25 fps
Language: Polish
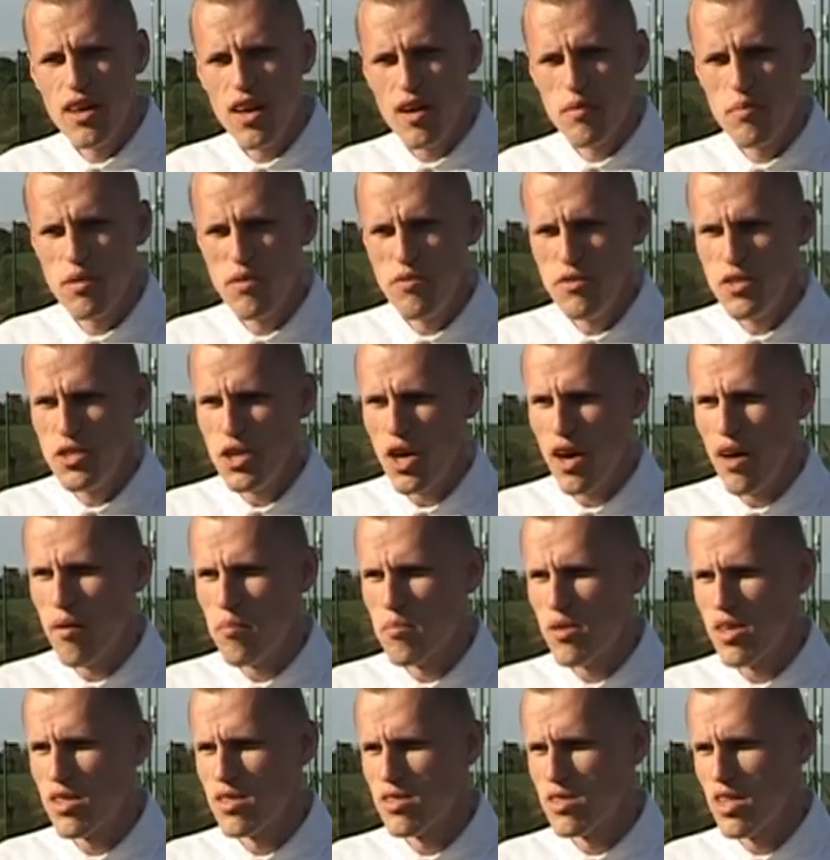Jakby
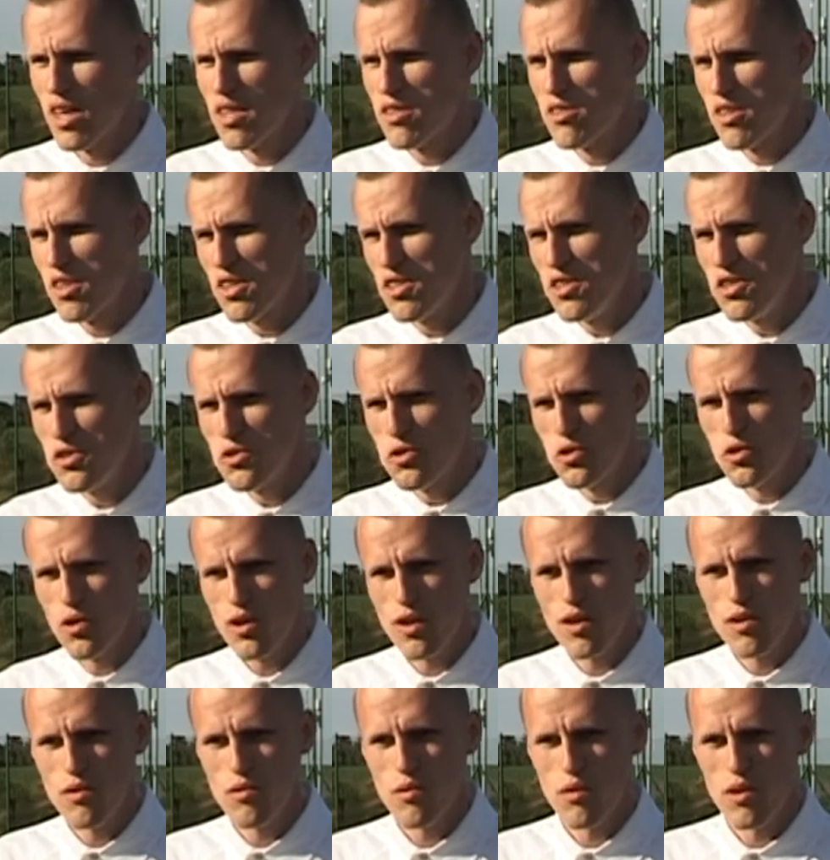widziałem ten stan
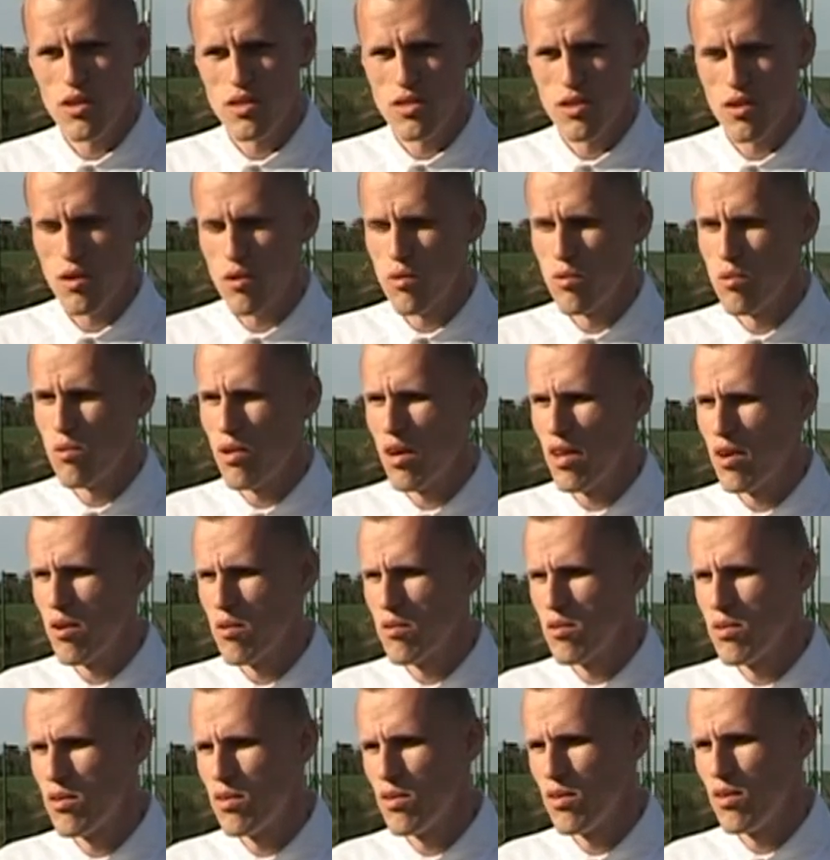techniczny, który z roku na
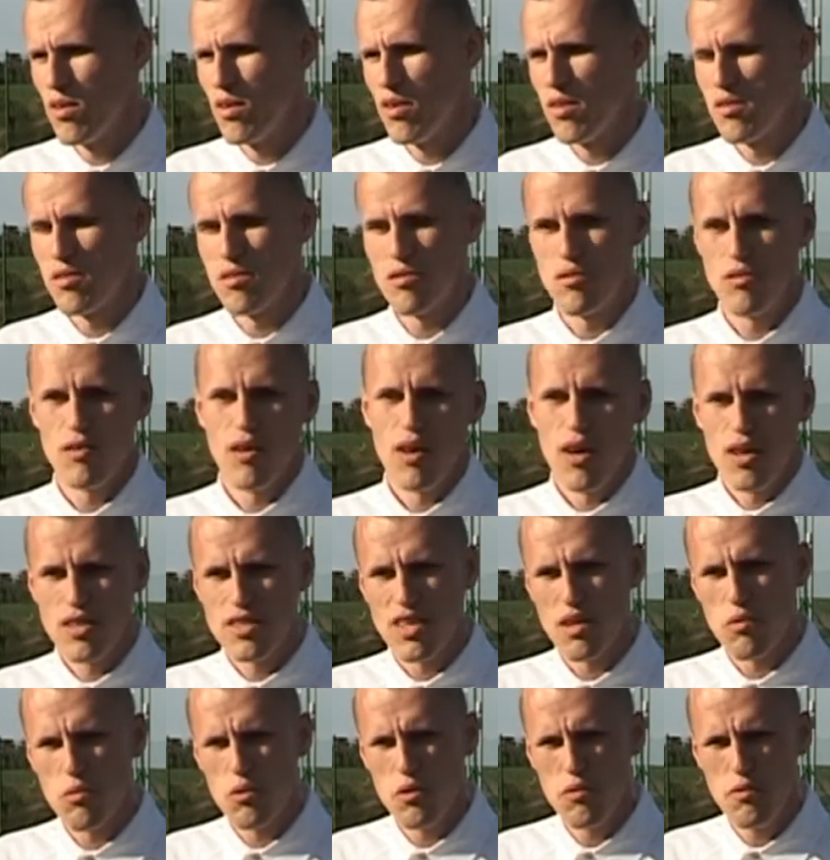rok e,
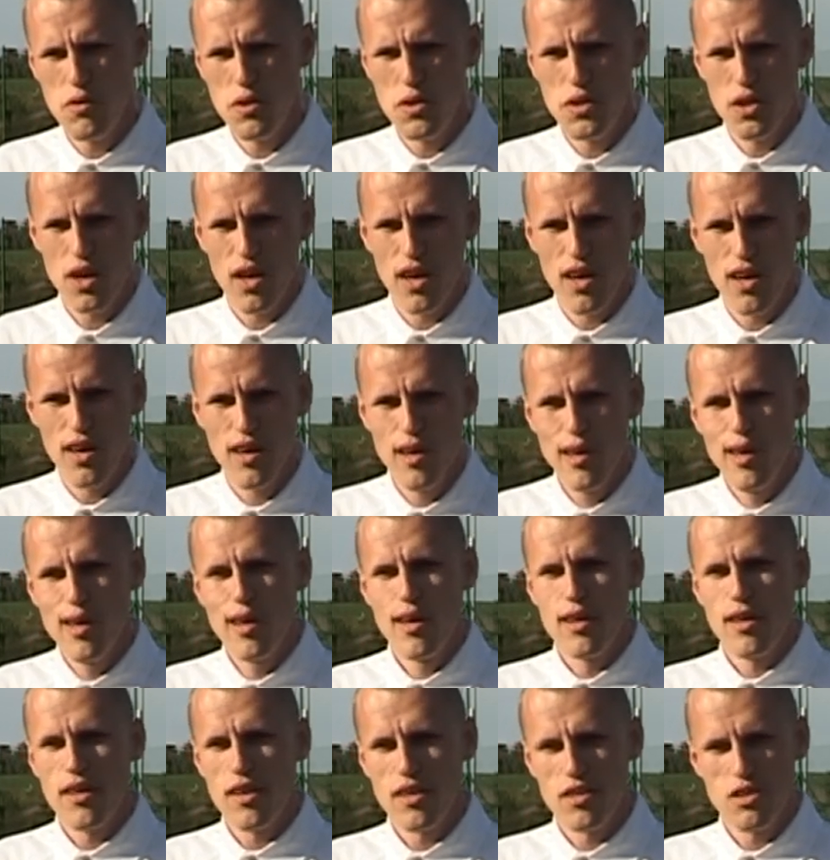całkowicie
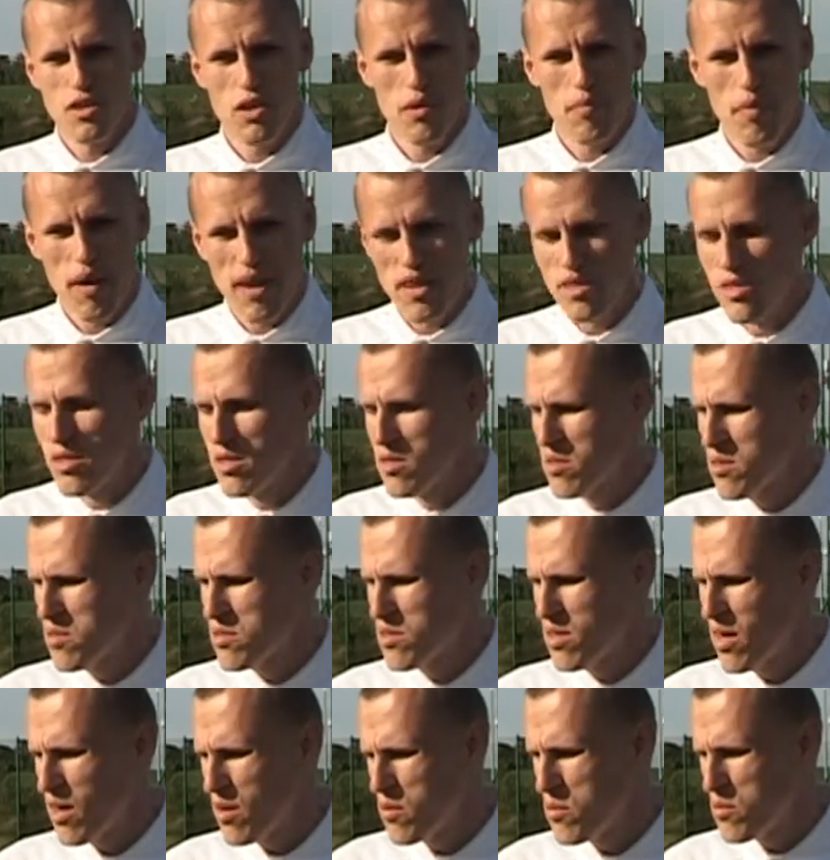jeszcze bardziej
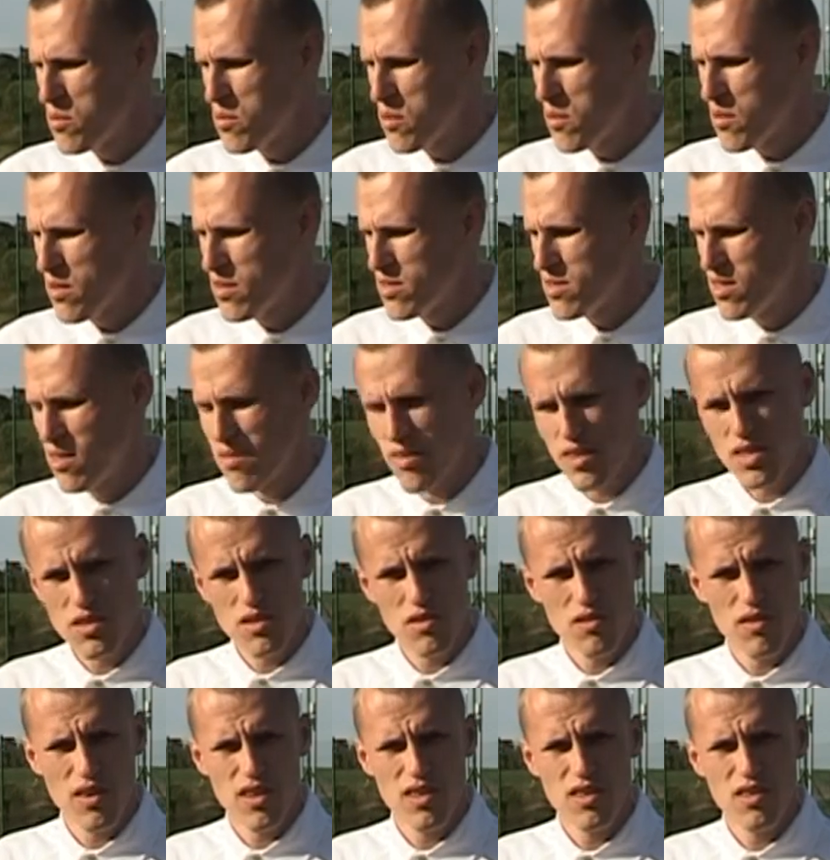został e,
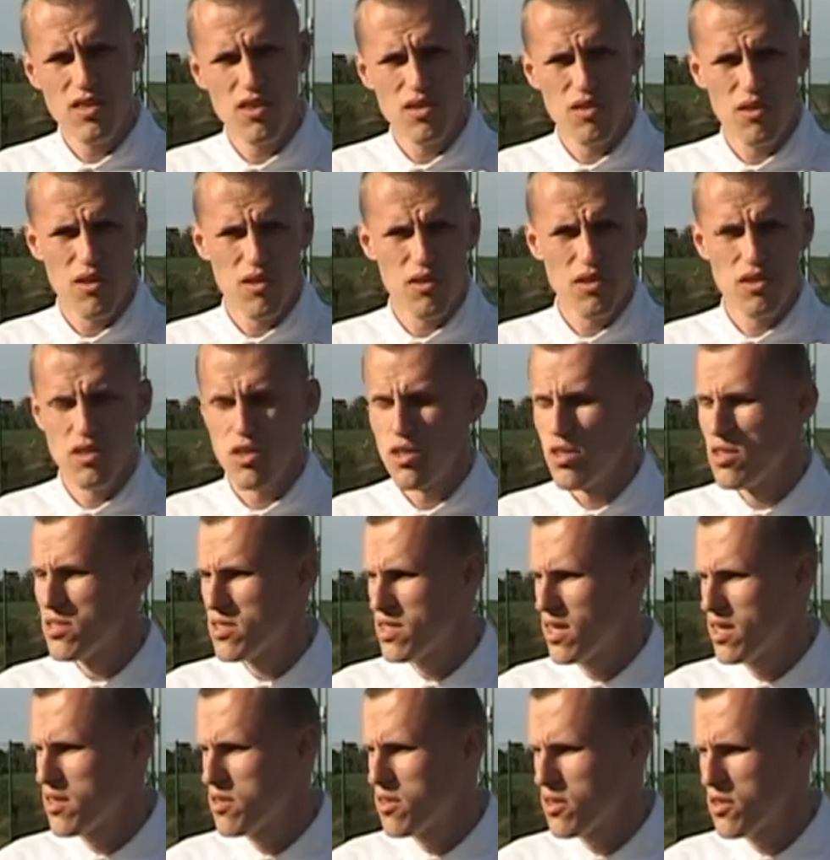zdewastowany ten Orlik, czyli
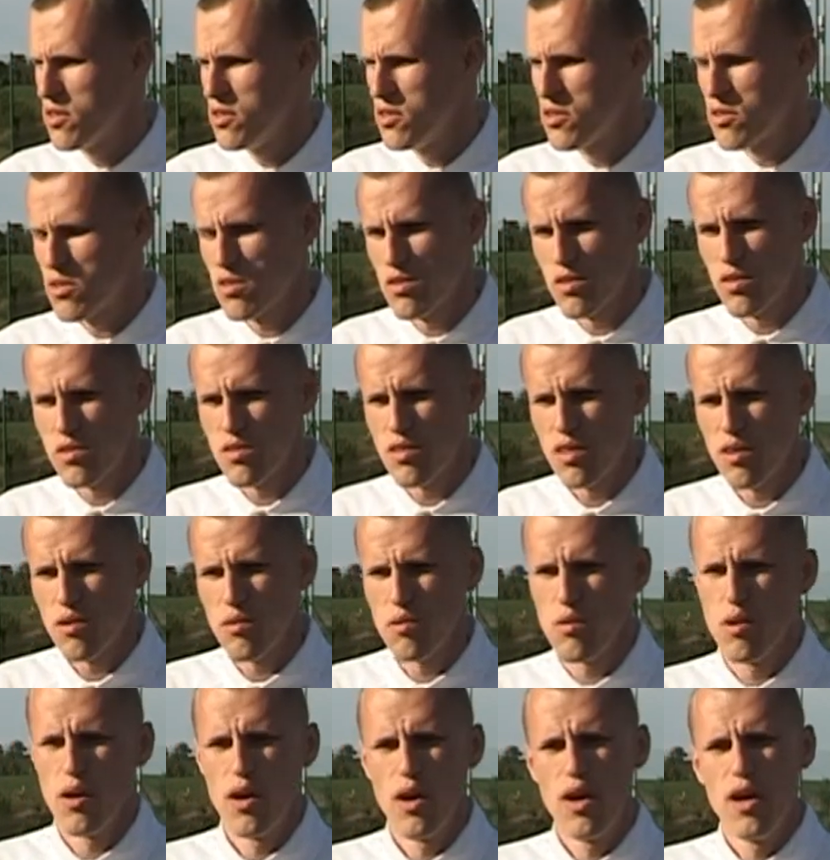stan techniczny
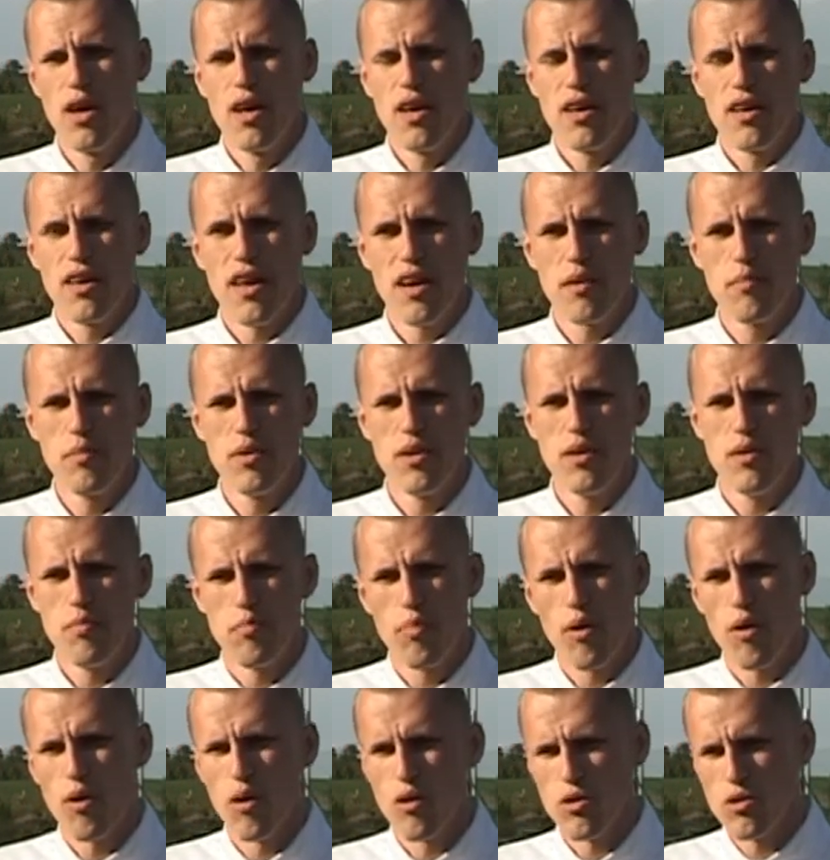został jakby
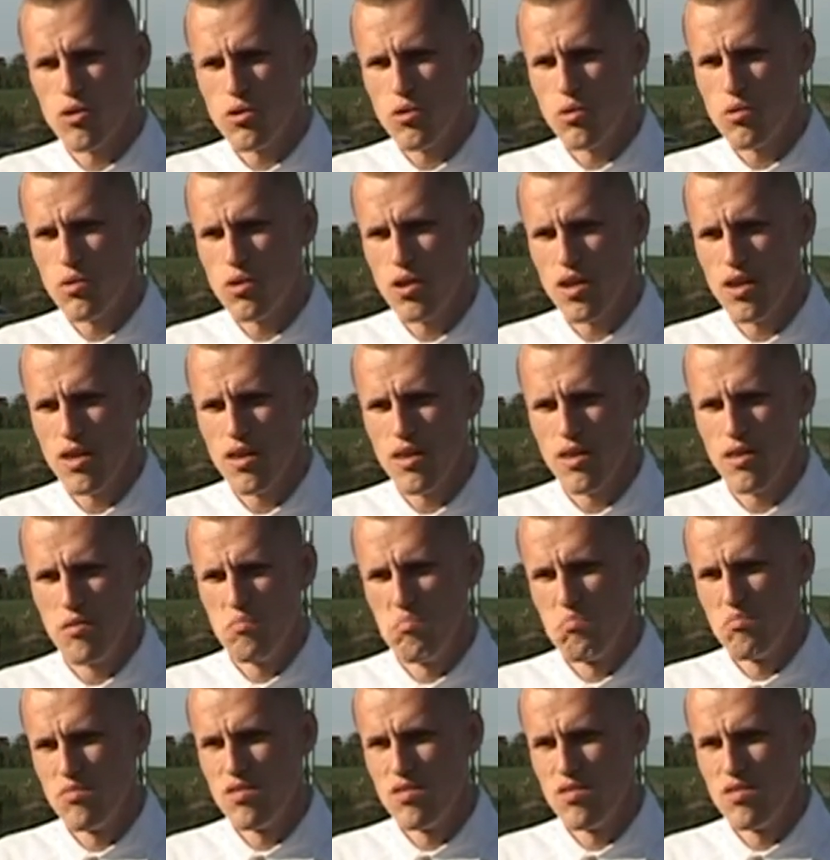pogorszył się